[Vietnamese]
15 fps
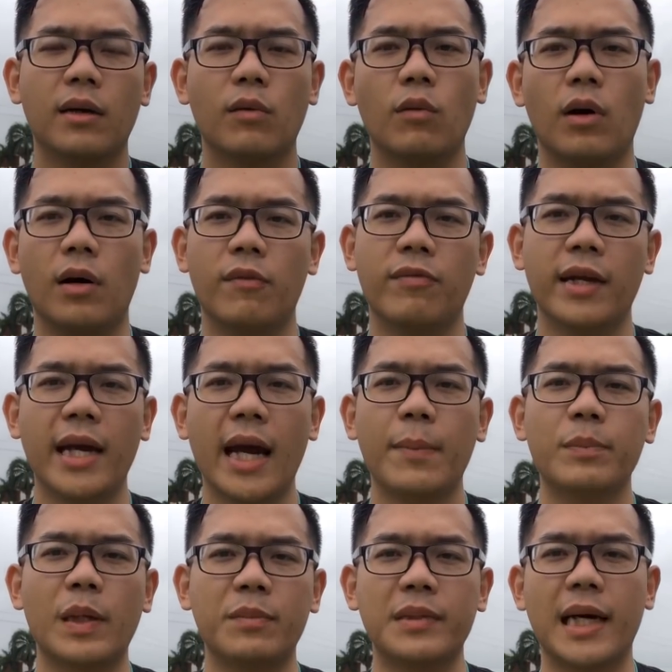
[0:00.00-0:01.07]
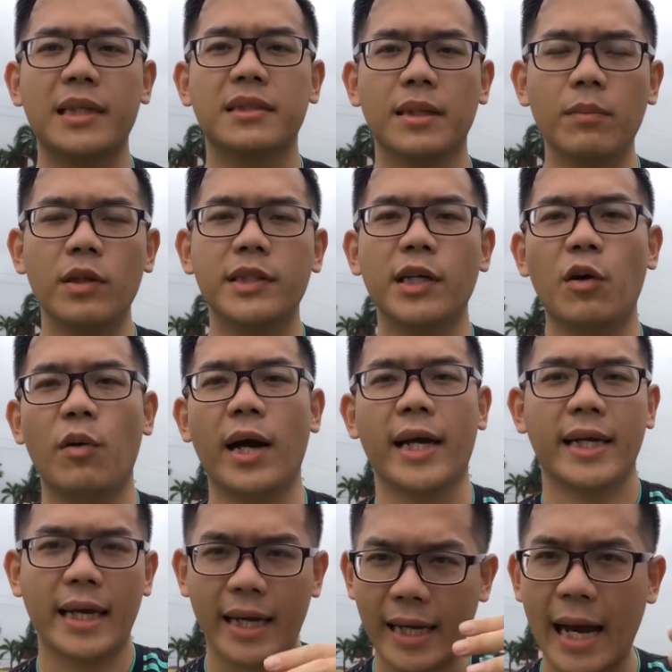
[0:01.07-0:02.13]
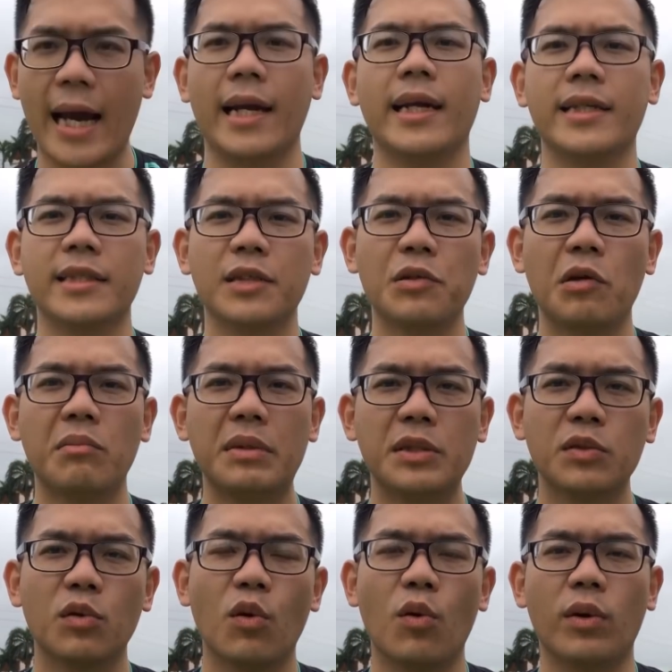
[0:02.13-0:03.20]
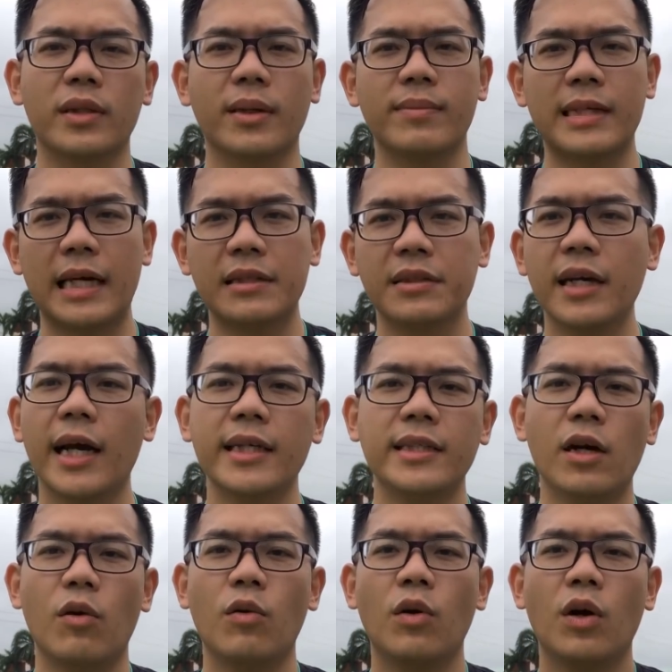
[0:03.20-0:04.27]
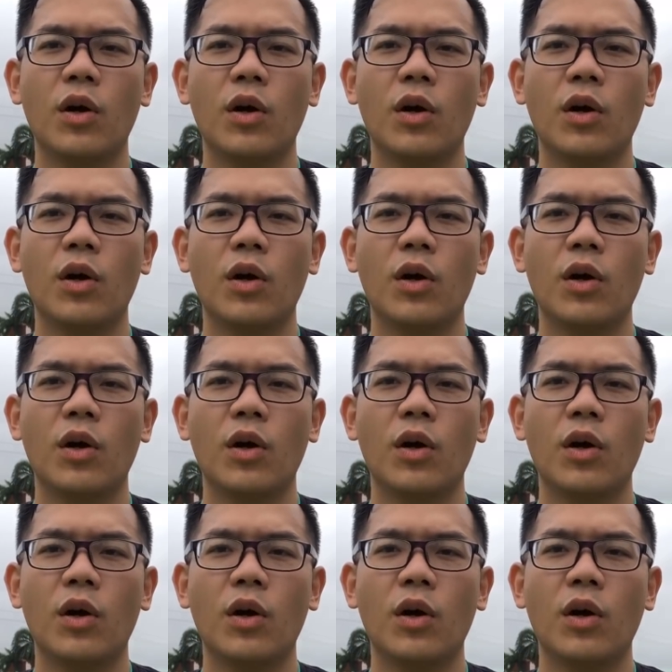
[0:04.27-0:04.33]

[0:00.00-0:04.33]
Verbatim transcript: của Việt Nam tầm giá dưới 1 triệu hay kể cả là những đôi Mizuno ở tầm giá dưới 2 triệu